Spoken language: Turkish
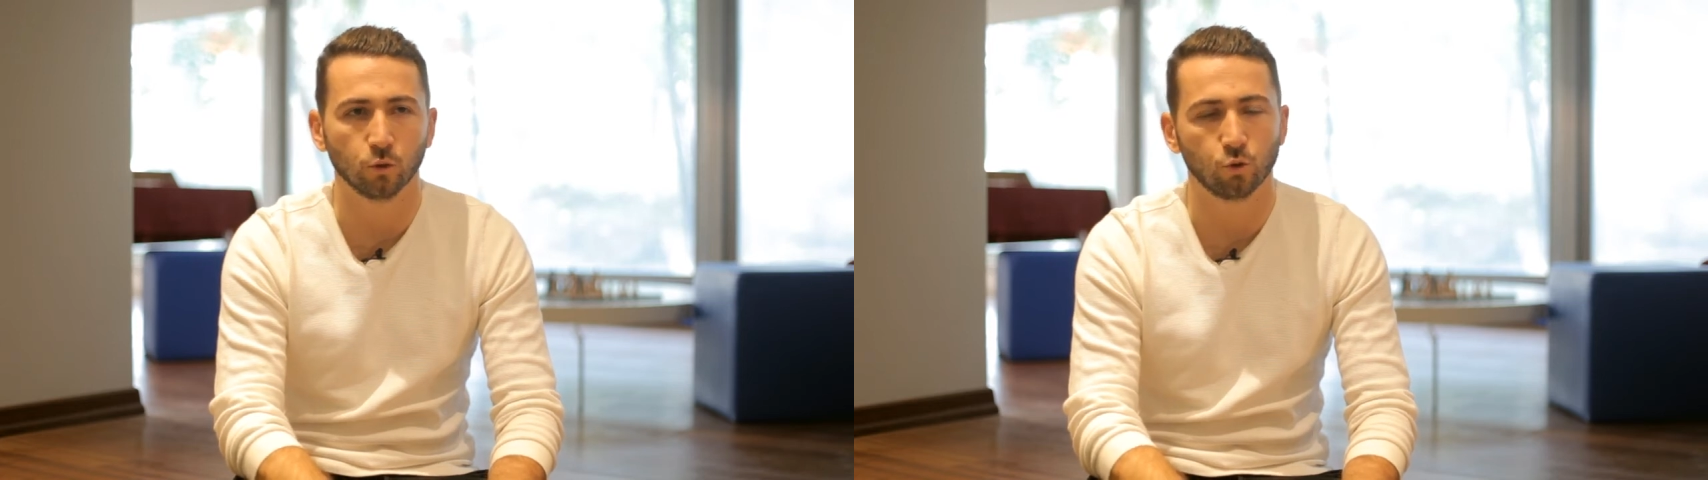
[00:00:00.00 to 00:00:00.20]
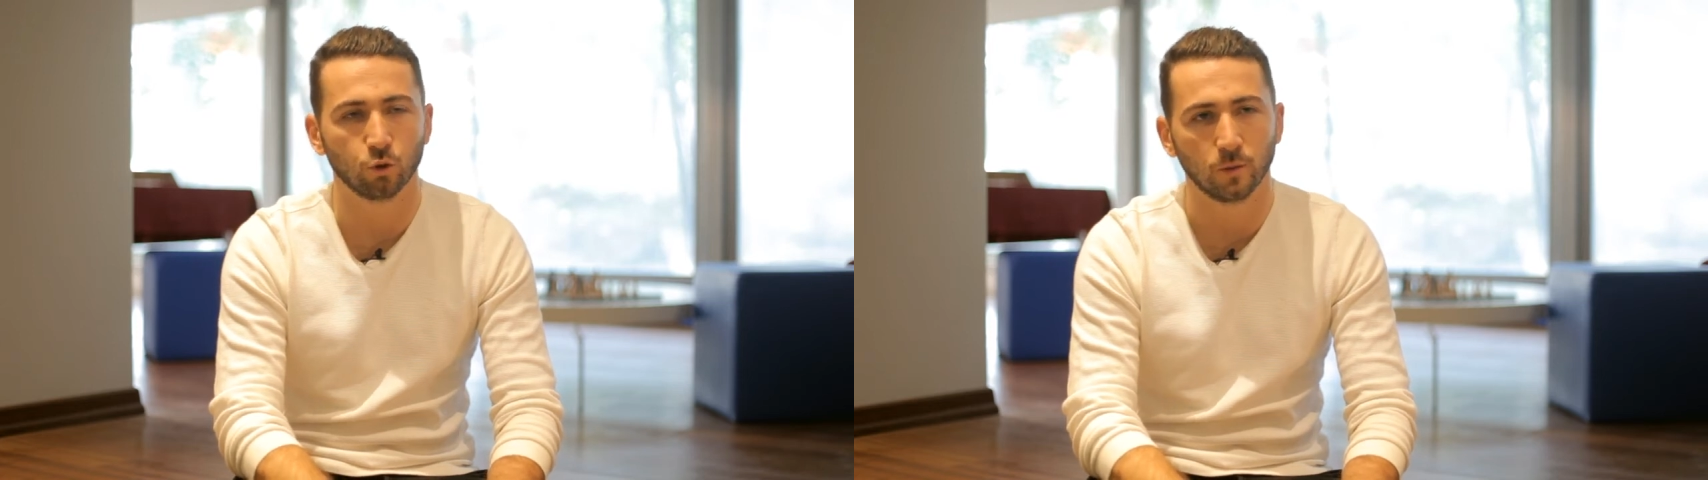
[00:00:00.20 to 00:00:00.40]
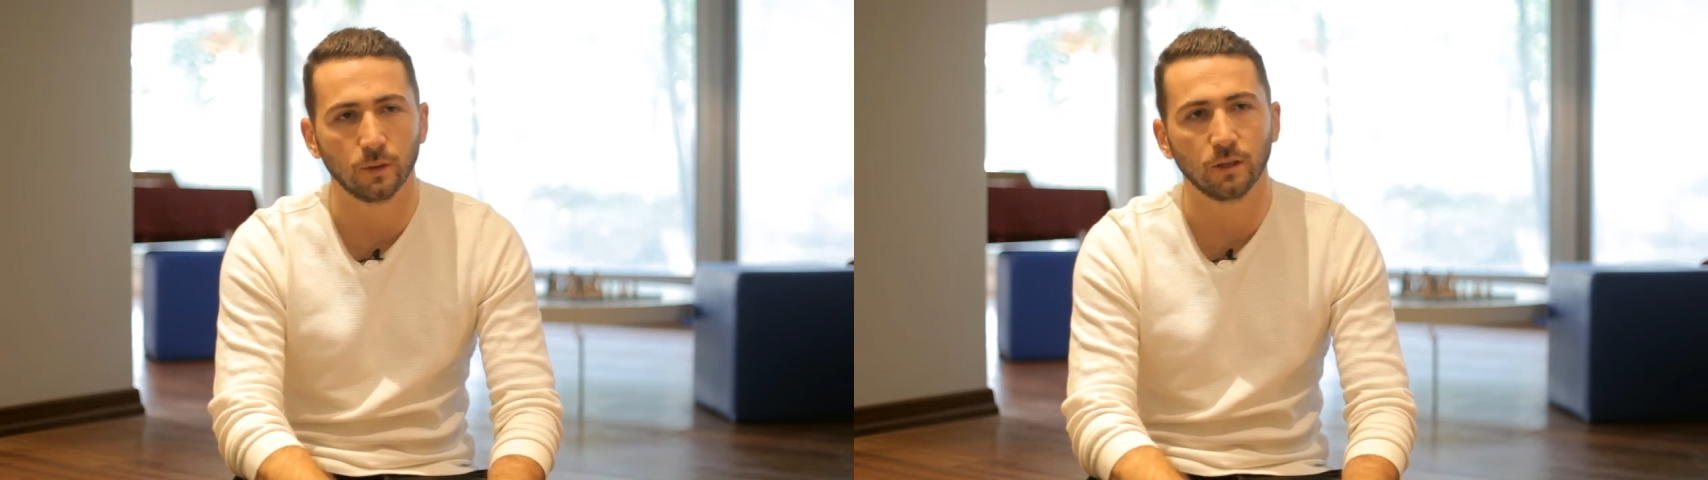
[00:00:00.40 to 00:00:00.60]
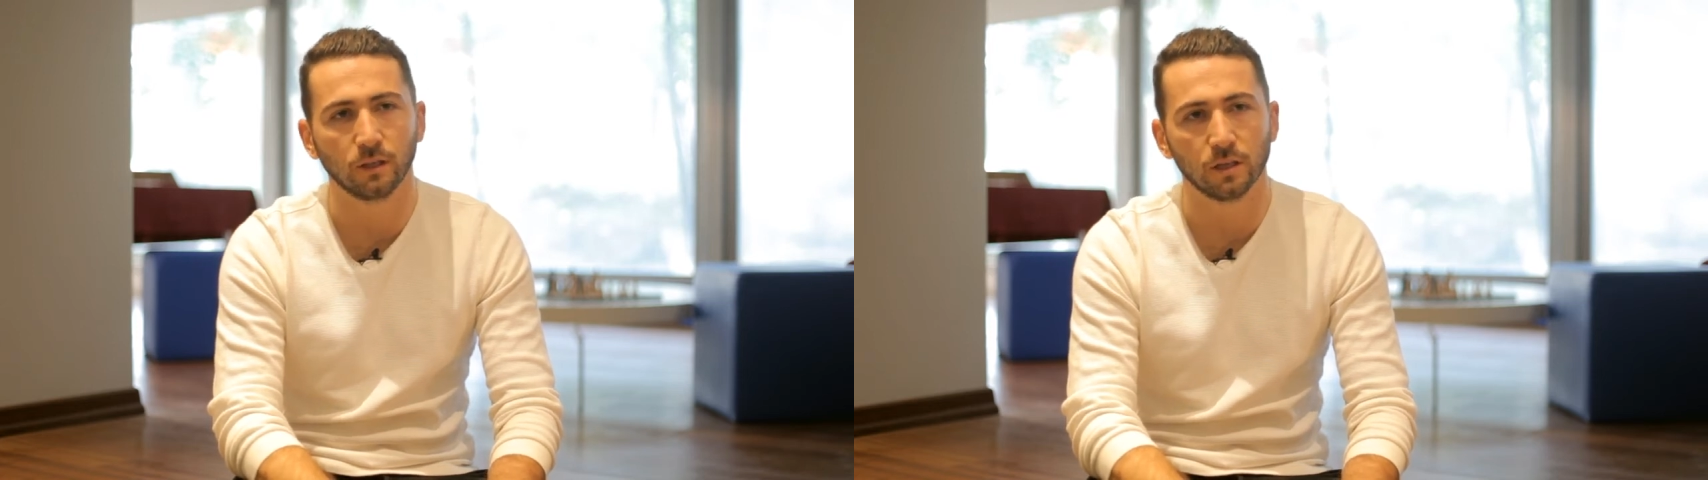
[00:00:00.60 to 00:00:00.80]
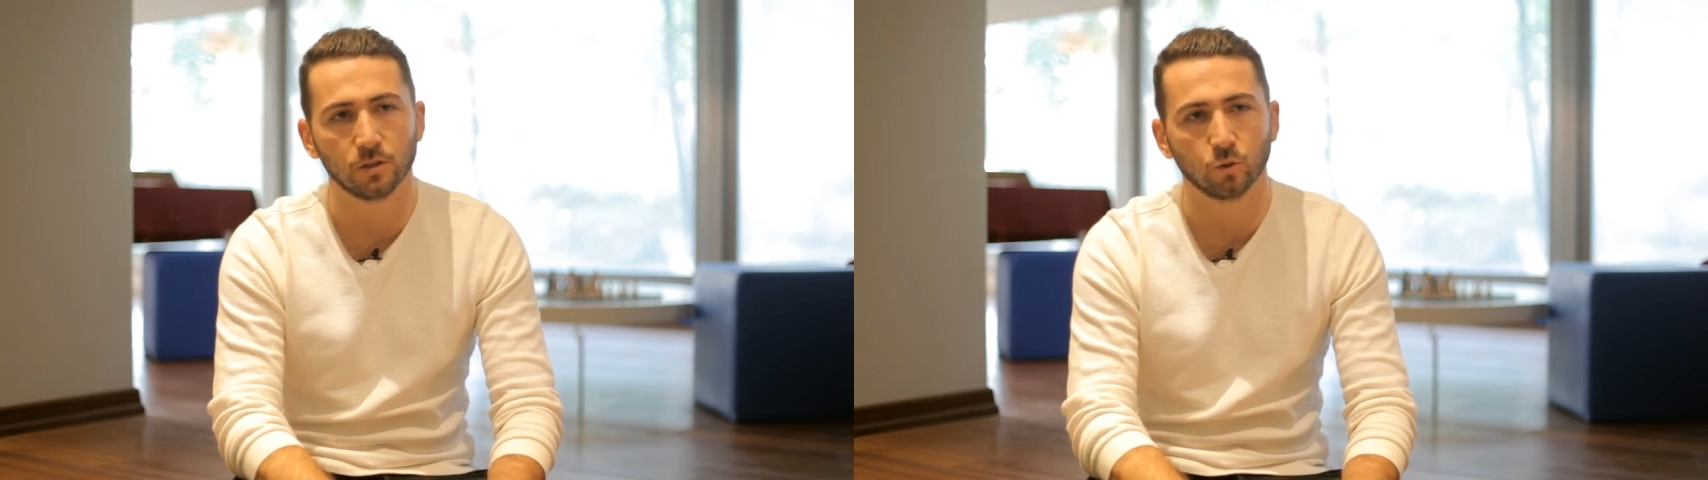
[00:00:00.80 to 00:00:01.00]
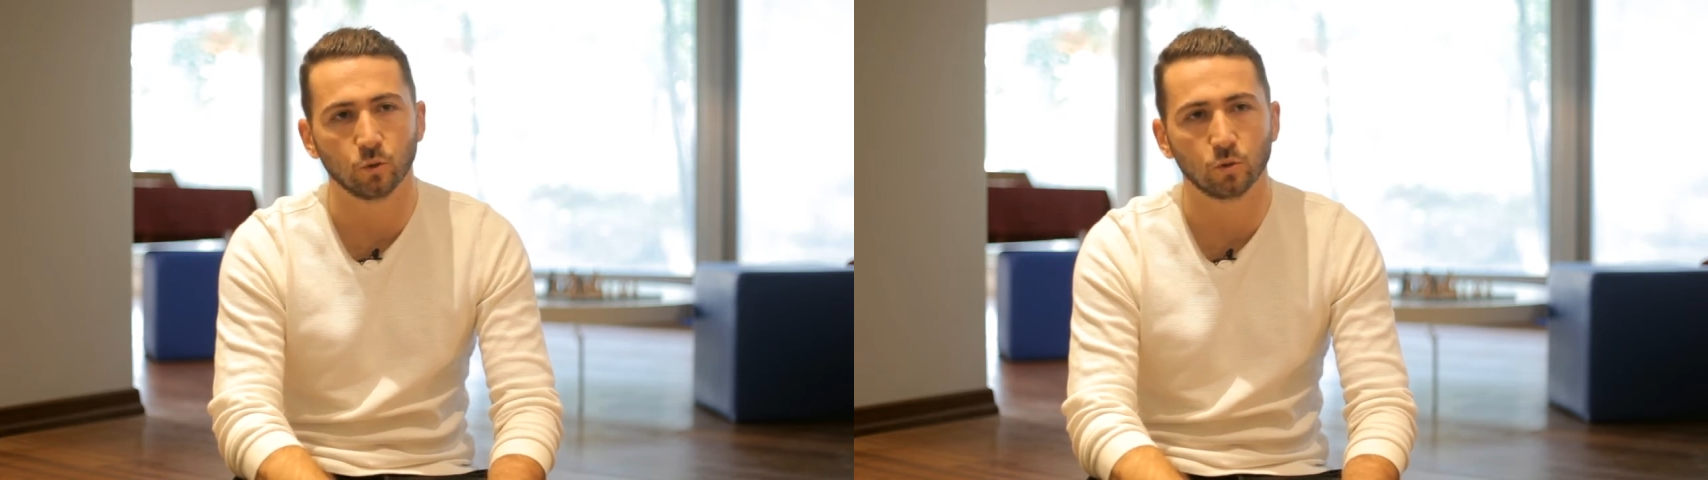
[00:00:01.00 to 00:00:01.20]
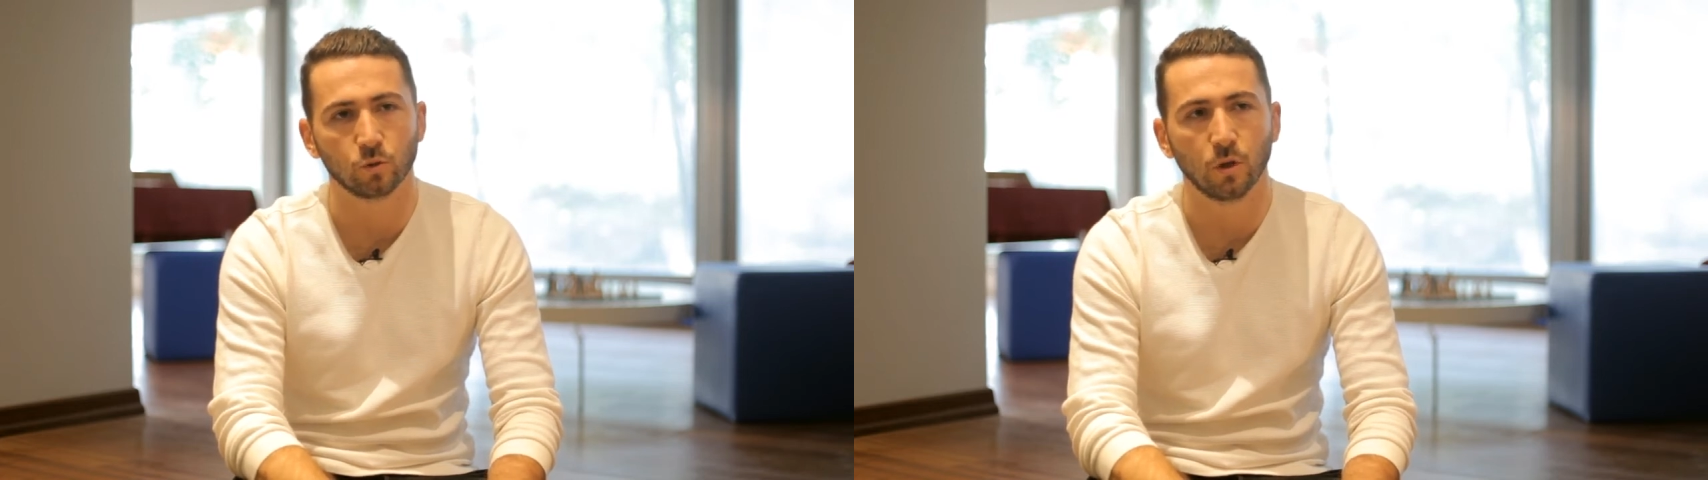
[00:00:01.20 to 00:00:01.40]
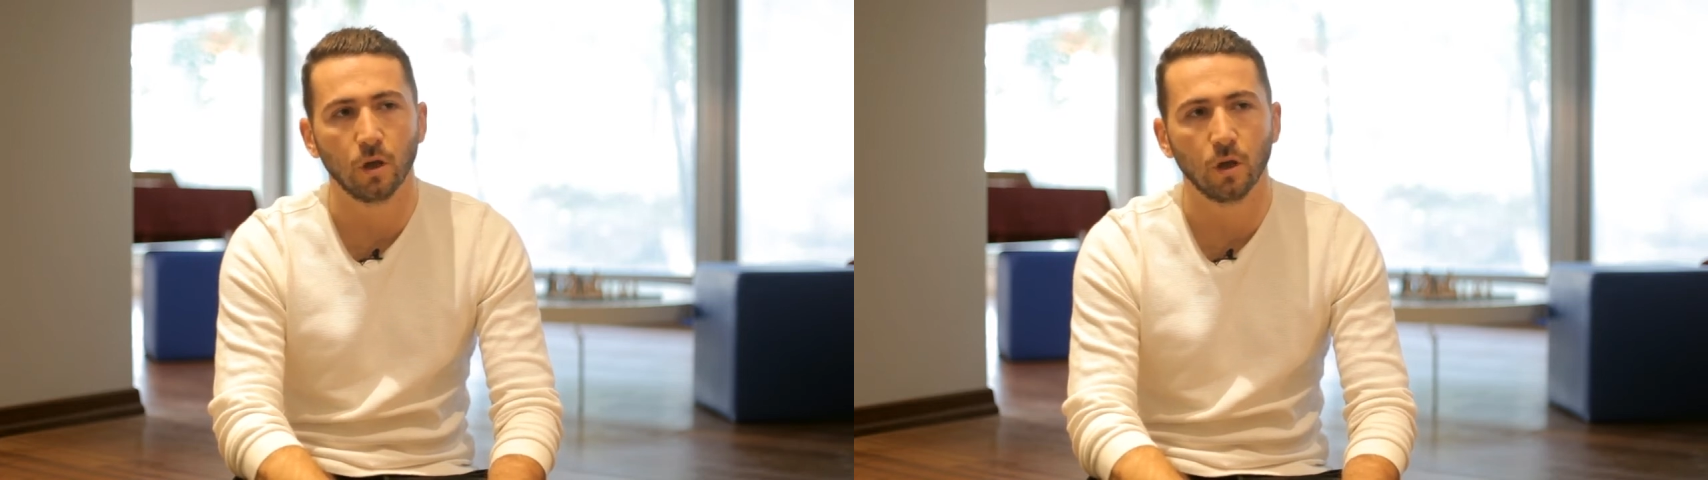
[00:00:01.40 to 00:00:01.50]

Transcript: zor zamanlar geçiriyoruz.